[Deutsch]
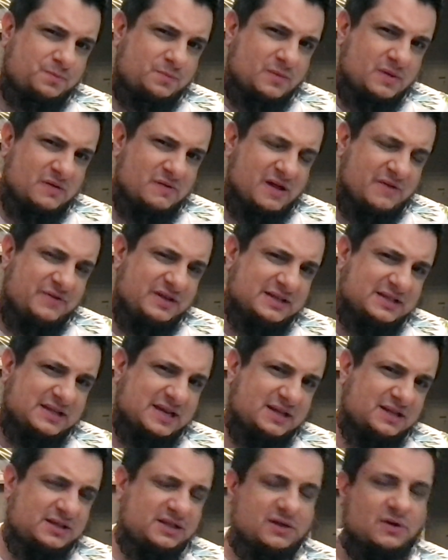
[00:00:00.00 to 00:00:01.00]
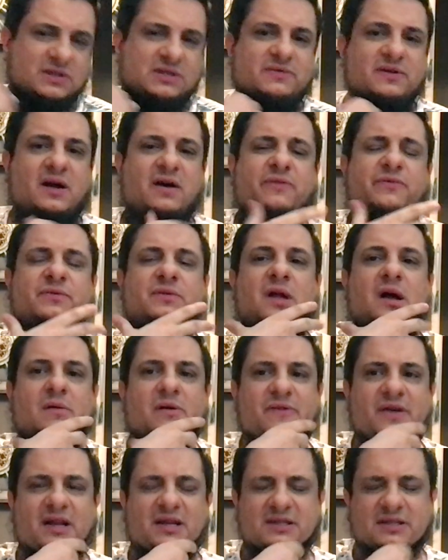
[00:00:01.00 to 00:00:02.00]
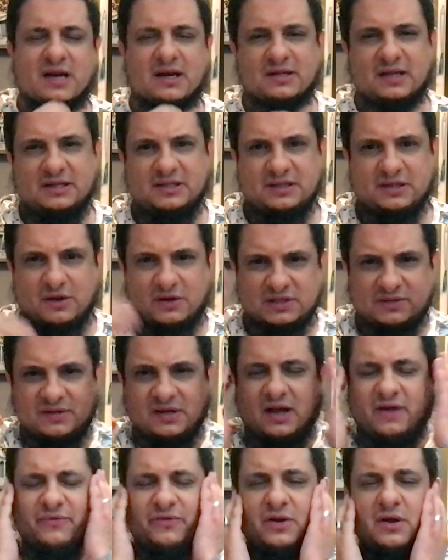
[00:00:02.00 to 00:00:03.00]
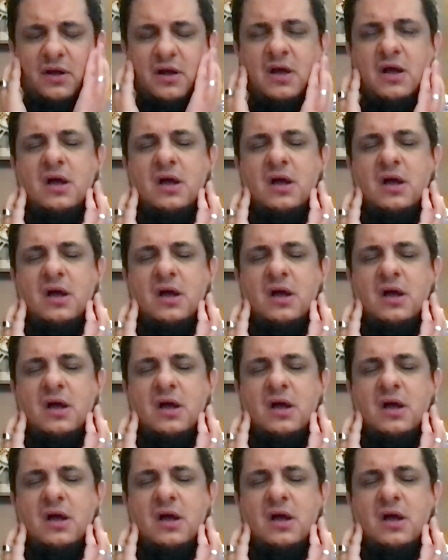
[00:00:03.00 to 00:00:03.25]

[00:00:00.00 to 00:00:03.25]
Weil wir sehen nicht aus wie Affen, aber wenn er sagt, er sieht aus wie ein Affe,